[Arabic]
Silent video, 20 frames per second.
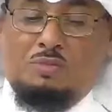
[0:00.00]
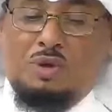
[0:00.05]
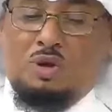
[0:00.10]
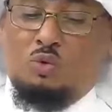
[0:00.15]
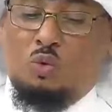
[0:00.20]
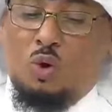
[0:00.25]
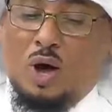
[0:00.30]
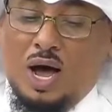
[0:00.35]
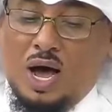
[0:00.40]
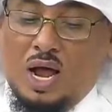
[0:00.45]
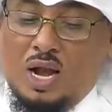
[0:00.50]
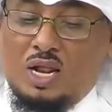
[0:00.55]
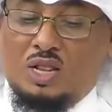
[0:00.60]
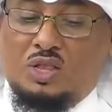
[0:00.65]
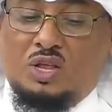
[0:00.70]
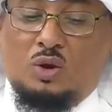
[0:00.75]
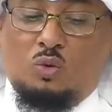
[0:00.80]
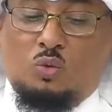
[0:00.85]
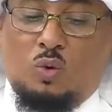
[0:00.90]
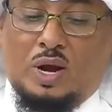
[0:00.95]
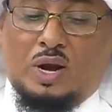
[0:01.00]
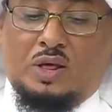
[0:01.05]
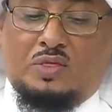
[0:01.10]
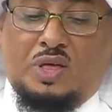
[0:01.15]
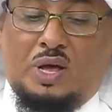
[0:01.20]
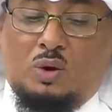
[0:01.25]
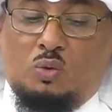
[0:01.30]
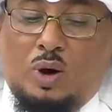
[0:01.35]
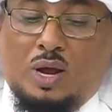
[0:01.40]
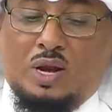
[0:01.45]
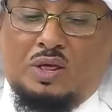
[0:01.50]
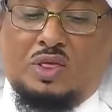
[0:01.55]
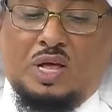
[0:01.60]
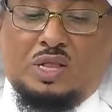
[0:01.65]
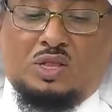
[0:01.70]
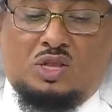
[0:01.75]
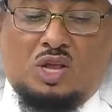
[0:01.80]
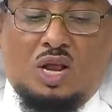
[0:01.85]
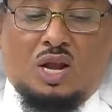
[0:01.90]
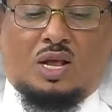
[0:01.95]
من والد ورث
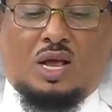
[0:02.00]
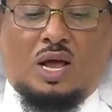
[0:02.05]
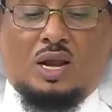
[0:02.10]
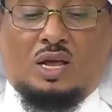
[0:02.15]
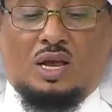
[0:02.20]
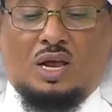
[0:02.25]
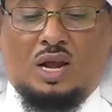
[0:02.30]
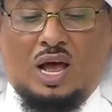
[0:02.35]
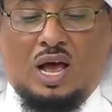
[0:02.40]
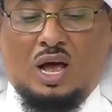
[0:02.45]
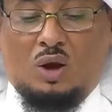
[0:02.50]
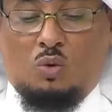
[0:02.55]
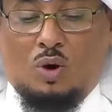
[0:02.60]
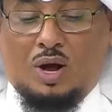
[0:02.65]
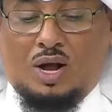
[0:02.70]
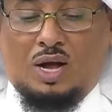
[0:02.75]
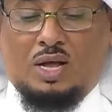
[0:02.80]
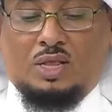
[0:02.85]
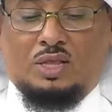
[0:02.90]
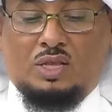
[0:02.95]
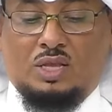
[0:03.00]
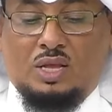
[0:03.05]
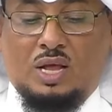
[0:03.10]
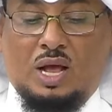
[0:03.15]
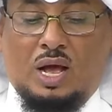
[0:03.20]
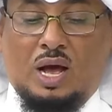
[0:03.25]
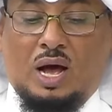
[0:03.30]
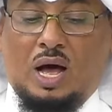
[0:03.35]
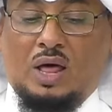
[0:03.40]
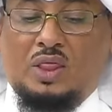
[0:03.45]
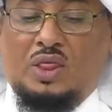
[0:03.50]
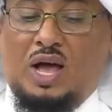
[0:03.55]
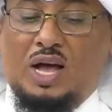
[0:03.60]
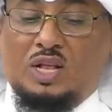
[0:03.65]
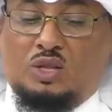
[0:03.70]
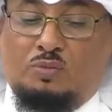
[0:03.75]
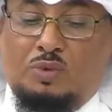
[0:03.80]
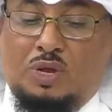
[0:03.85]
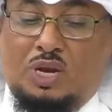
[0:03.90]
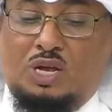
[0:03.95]
ورثت تلك الخلال وقد
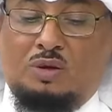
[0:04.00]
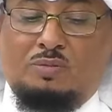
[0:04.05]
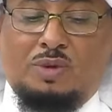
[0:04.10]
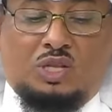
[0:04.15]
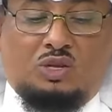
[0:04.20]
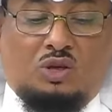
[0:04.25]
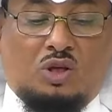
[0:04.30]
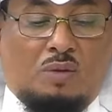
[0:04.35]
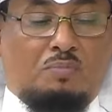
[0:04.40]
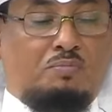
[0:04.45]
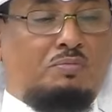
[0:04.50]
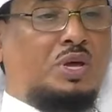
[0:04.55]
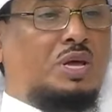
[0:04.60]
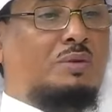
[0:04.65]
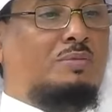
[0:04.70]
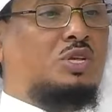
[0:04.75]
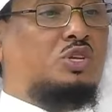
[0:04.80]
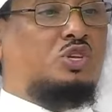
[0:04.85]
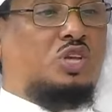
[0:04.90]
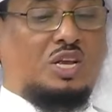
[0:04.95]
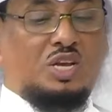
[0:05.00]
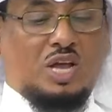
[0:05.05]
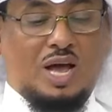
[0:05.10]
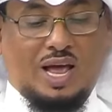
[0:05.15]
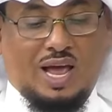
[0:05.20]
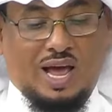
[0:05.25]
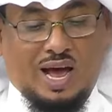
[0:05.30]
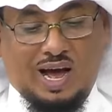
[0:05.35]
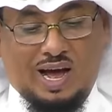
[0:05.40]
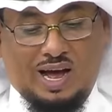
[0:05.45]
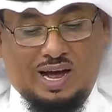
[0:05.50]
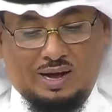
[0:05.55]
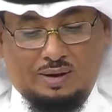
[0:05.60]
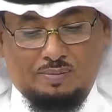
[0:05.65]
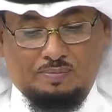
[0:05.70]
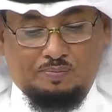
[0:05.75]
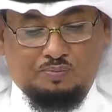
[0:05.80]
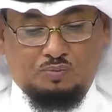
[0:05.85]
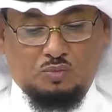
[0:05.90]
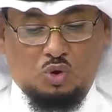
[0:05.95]
أضحت بنعمة ربي من سجاياها
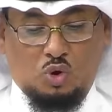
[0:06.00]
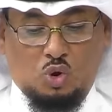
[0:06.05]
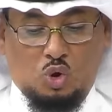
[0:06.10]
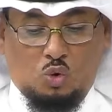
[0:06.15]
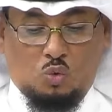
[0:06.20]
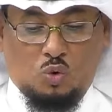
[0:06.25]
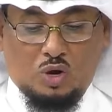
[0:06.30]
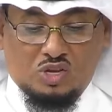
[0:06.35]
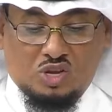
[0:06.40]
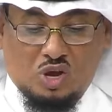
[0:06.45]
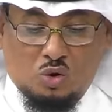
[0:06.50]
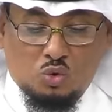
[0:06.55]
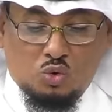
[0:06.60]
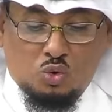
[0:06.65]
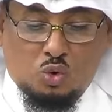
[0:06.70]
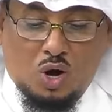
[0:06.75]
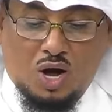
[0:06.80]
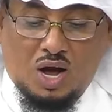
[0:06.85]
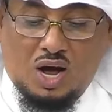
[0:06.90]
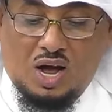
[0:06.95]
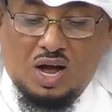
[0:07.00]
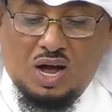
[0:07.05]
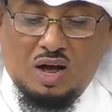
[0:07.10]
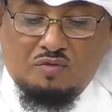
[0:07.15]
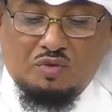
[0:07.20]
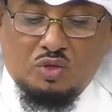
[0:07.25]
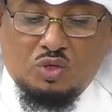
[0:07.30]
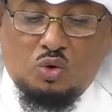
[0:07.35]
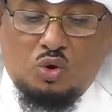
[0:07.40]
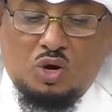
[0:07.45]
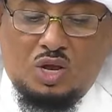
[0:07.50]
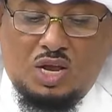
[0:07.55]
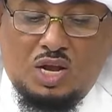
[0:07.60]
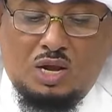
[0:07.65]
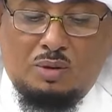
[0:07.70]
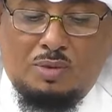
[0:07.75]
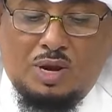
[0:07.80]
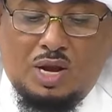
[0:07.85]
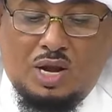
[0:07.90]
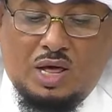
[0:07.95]
وزوجها حافظ
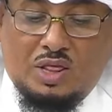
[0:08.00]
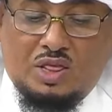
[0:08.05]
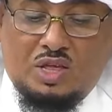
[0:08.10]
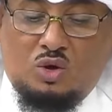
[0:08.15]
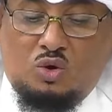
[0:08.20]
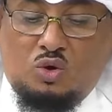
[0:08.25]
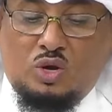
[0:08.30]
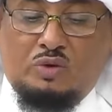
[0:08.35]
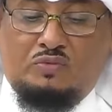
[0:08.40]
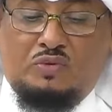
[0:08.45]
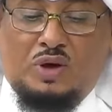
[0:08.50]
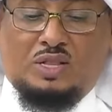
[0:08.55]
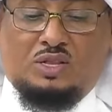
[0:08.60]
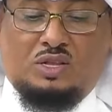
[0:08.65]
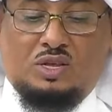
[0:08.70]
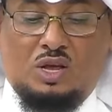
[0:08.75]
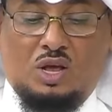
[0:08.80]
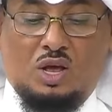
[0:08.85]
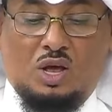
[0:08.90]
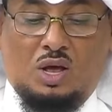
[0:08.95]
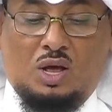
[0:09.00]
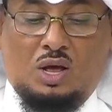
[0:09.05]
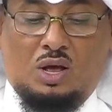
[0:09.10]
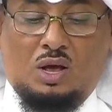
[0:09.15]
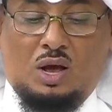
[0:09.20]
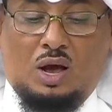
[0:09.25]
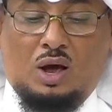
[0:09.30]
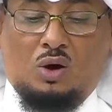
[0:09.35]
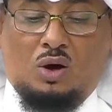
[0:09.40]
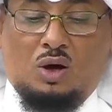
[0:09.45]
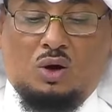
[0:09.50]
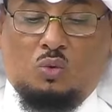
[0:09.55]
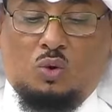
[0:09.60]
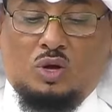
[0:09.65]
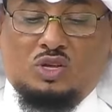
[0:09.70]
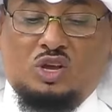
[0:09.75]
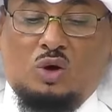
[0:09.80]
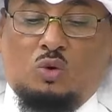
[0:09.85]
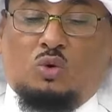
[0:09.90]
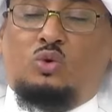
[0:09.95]
العلم الذي عرفت
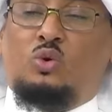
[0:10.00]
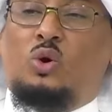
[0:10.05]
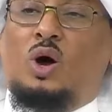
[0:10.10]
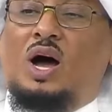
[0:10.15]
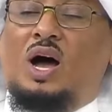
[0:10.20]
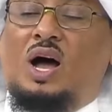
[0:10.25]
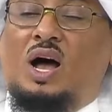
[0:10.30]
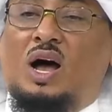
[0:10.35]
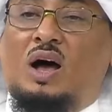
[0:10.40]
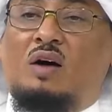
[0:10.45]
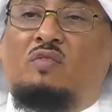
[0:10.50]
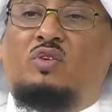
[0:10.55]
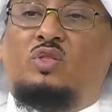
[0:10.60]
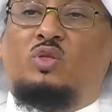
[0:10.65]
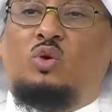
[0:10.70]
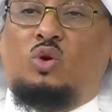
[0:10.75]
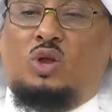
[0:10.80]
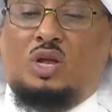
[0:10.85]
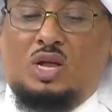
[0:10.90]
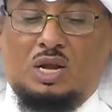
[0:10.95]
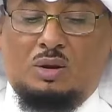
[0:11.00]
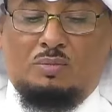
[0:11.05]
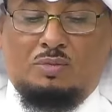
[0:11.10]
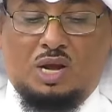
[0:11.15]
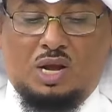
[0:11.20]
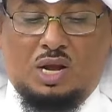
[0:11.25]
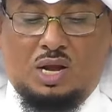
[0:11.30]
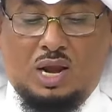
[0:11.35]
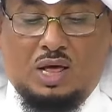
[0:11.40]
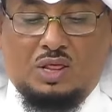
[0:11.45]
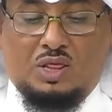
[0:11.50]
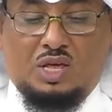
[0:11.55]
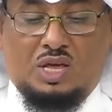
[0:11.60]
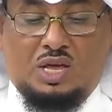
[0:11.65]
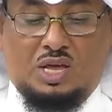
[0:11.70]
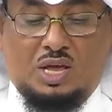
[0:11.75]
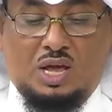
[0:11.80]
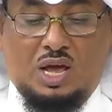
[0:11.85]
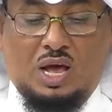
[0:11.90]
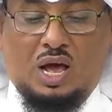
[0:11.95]
وزوجها حافظ العلم
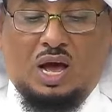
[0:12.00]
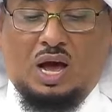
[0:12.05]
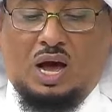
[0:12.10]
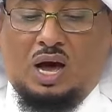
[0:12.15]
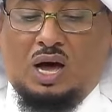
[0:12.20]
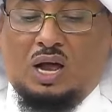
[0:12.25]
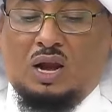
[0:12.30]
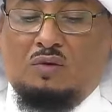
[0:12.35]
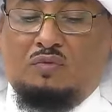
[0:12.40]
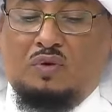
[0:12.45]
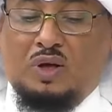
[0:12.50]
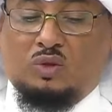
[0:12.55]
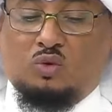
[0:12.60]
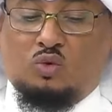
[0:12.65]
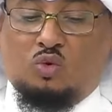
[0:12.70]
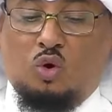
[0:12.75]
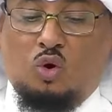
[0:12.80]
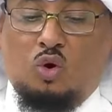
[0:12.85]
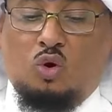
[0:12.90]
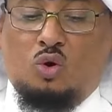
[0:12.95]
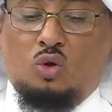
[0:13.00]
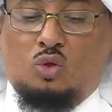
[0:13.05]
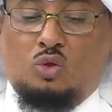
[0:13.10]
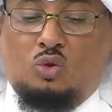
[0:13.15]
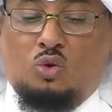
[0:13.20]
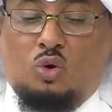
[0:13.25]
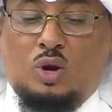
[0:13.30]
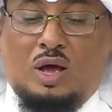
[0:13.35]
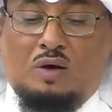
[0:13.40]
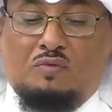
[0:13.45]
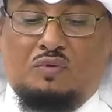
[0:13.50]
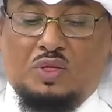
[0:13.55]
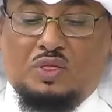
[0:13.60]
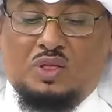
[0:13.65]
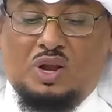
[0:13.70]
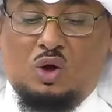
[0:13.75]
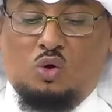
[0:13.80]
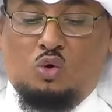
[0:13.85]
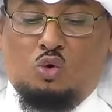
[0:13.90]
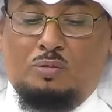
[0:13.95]
الذي عرفت كل الدنا
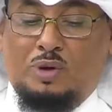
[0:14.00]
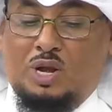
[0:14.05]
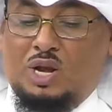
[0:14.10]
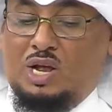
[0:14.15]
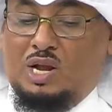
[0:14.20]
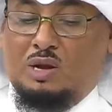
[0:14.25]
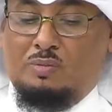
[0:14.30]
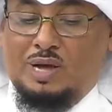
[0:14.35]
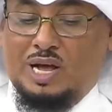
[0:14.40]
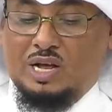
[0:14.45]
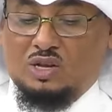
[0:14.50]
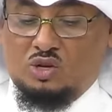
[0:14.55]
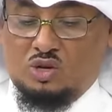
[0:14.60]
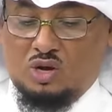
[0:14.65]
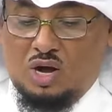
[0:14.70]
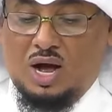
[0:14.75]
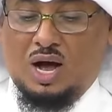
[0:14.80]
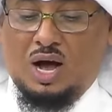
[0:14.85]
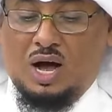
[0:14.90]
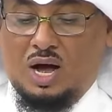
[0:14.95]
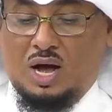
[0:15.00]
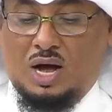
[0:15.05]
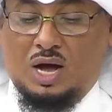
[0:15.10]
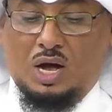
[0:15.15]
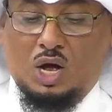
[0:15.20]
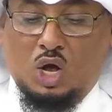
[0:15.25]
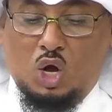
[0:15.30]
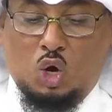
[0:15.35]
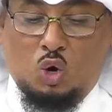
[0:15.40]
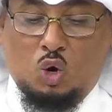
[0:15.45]
فضله بالعلم أسقاها